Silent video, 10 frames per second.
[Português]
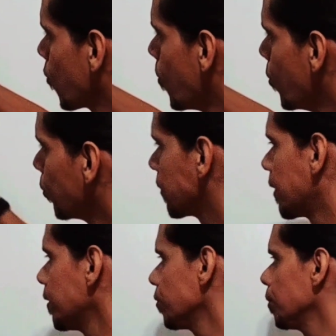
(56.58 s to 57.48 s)
é comum
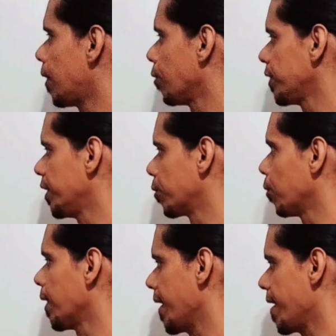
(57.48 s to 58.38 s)
tanto ao
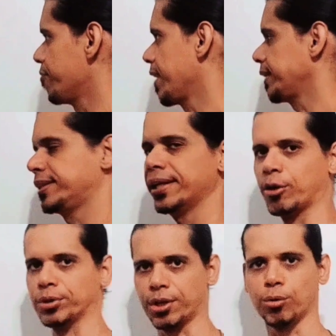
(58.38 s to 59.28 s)
triângulo FAC,
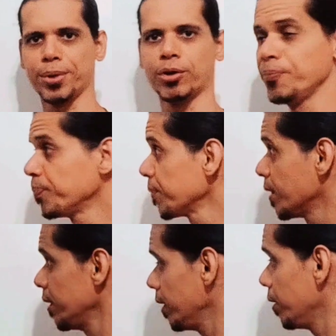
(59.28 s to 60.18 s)
que é o triângulo menor,
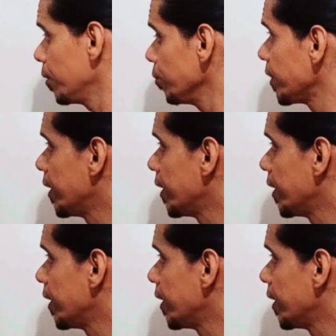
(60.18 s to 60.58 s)
e o